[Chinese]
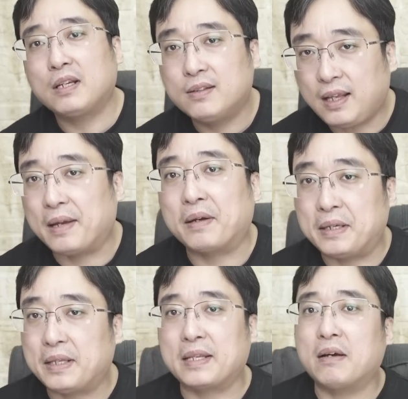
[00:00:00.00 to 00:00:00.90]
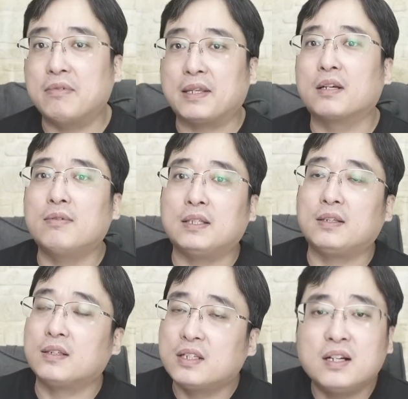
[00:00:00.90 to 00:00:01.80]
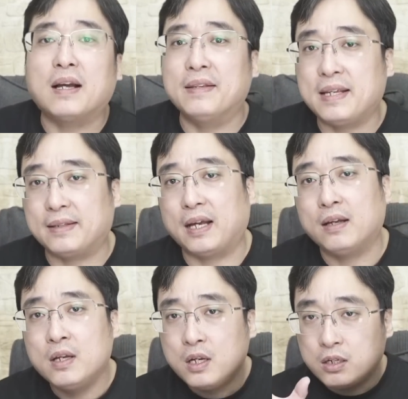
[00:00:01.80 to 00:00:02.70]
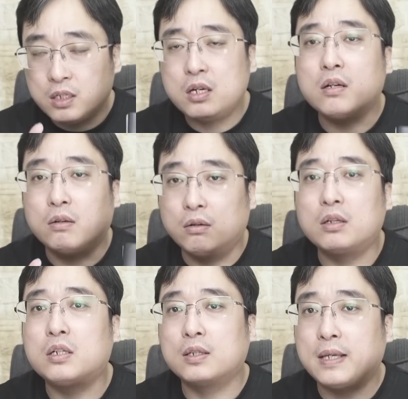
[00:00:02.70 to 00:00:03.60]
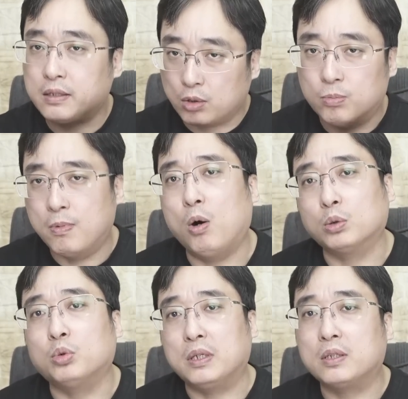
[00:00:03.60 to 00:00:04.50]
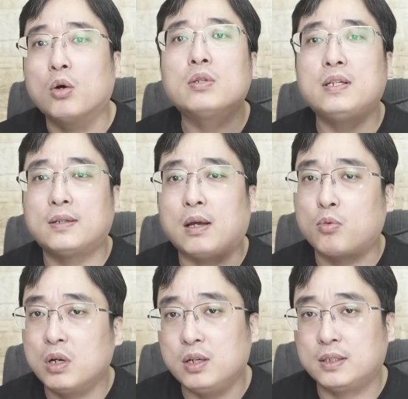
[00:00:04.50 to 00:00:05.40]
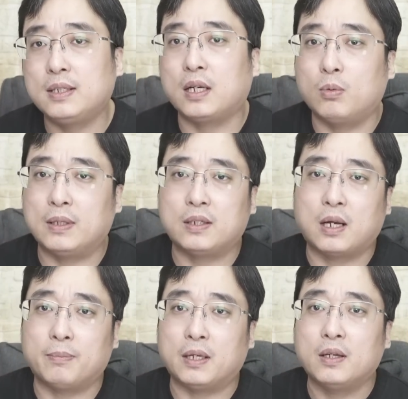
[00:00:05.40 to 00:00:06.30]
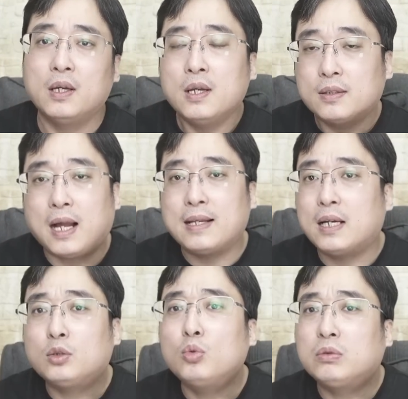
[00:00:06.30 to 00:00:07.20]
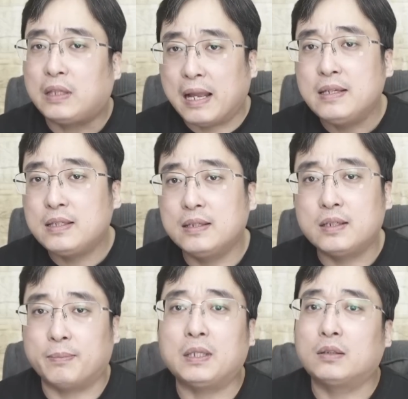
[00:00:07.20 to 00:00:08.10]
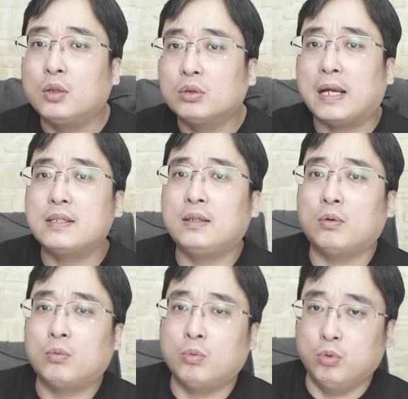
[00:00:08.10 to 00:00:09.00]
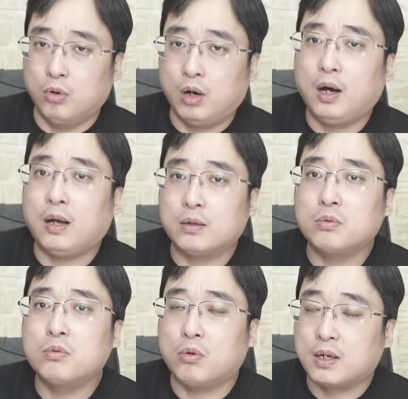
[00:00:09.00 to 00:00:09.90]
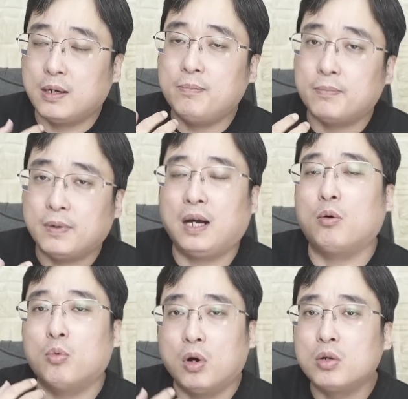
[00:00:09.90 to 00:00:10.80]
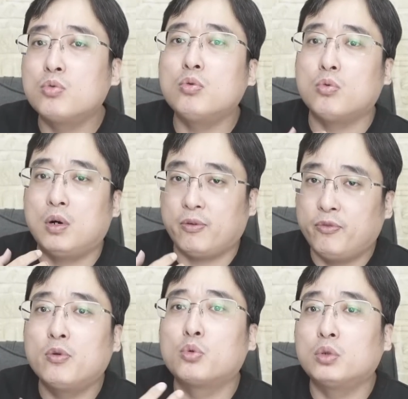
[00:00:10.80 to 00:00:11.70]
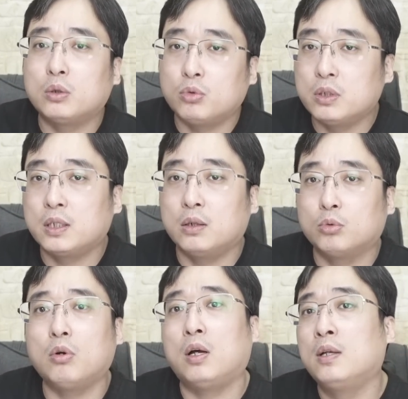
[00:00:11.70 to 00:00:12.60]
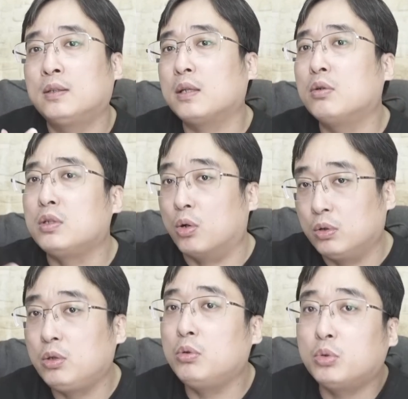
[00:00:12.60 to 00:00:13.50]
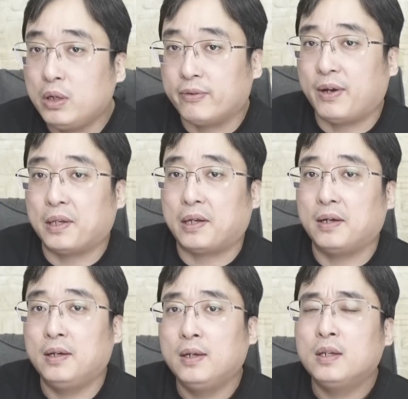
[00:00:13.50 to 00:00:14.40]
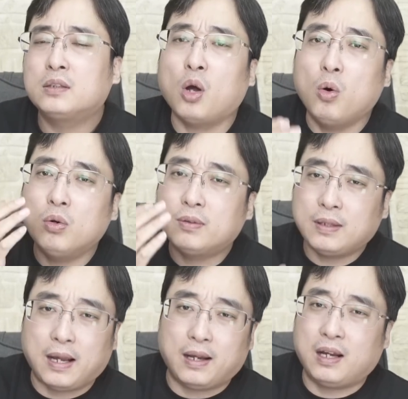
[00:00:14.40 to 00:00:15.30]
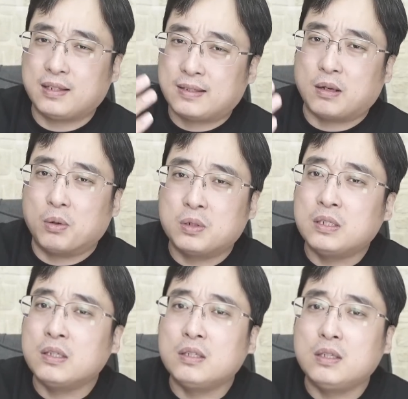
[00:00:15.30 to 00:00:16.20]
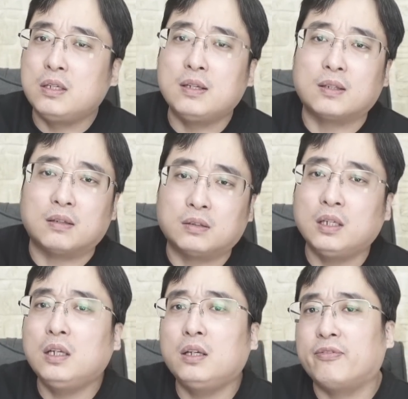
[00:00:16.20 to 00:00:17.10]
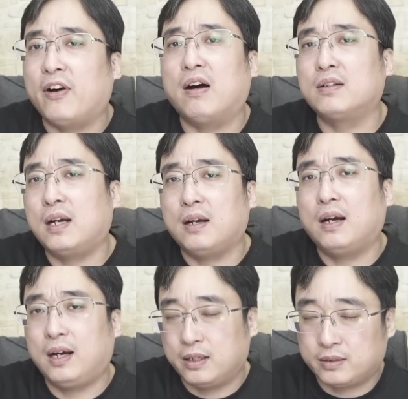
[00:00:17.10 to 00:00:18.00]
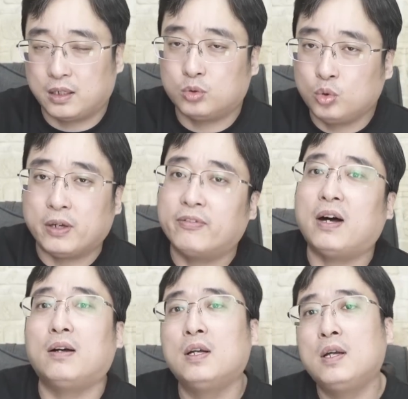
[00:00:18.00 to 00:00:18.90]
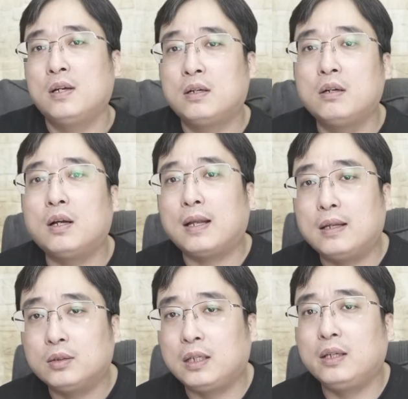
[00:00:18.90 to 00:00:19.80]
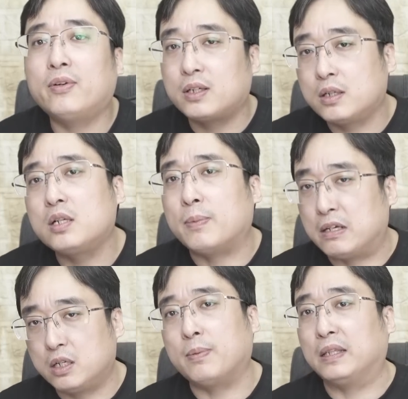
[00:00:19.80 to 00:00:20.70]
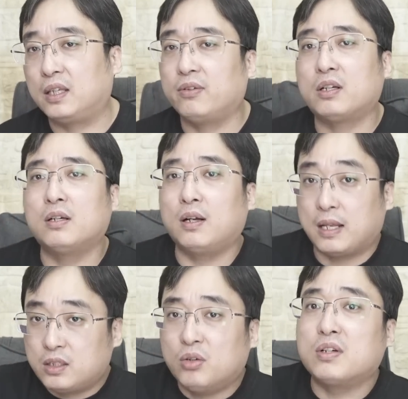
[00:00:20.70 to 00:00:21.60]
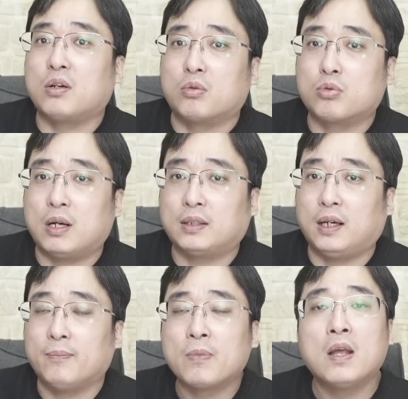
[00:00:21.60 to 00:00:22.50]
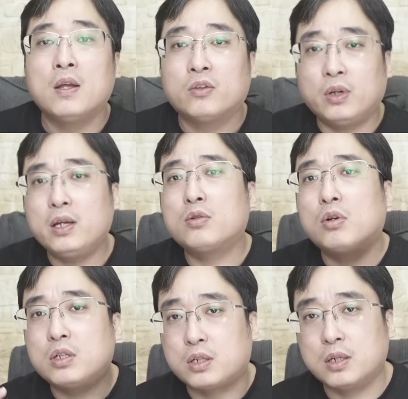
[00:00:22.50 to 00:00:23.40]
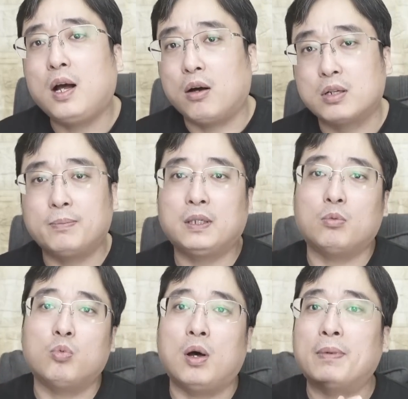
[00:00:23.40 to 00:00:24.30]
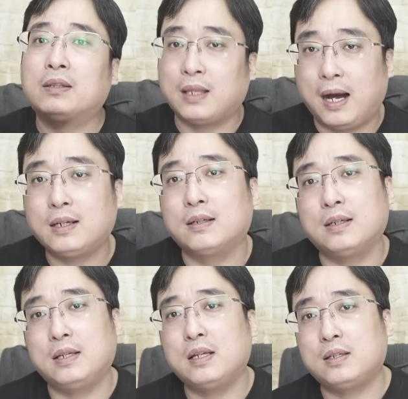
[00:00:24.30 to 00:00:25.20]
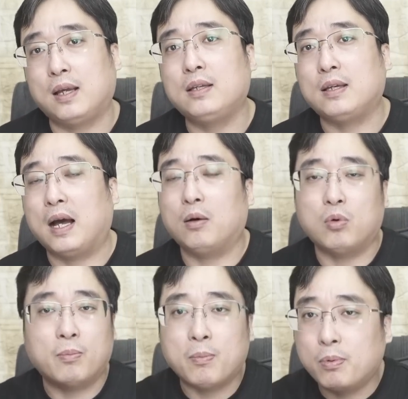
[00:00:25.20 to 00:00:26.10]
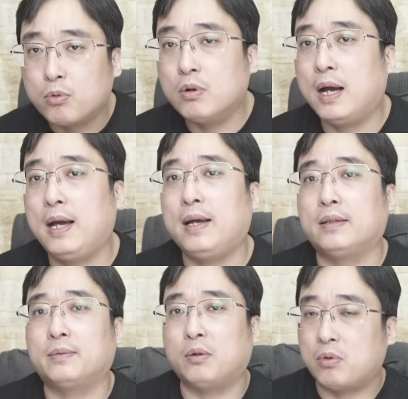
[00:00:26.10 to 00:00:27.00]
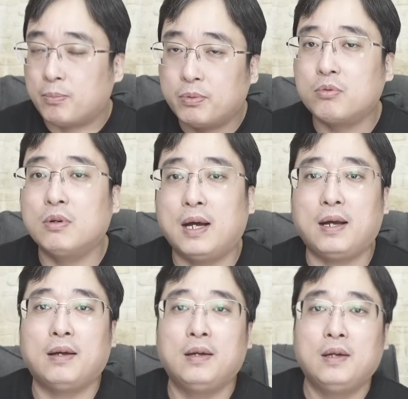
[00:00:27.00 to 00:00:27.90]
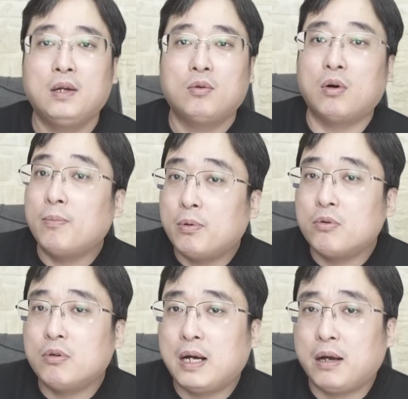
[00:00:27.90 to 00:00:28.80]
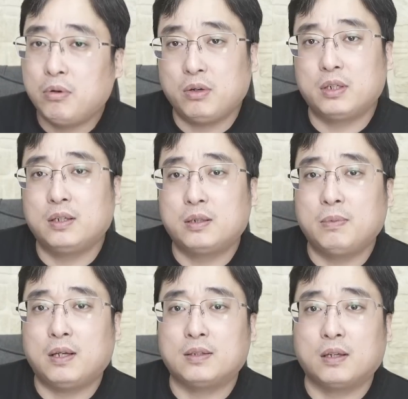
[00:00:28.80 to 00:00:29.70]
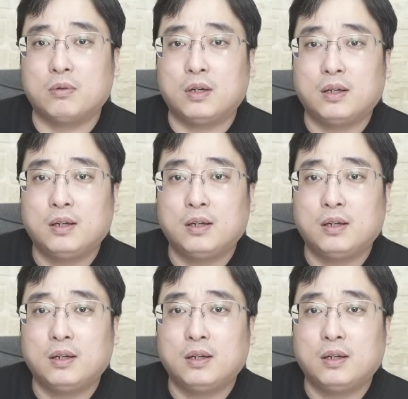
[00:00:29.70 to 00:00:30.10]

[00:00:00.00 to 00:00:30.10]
再跟大家问一个问题，其实很简单，日俄之间有矛盾，尤其是在光刻机这个问题上面。大家都担心什么呢？都担心我如果跟啊，我如果付出的东西更多，那就有利于对方了。都在啊，小心翼翼地提防着啊，这个对方荷兰提防着日本，日本提防着荷兰，就是这种状态。所以说只好什么呢？我们达成这些协议啊，我们不公开，对不对？我们不公开，我们不公开会有这个什么样的结果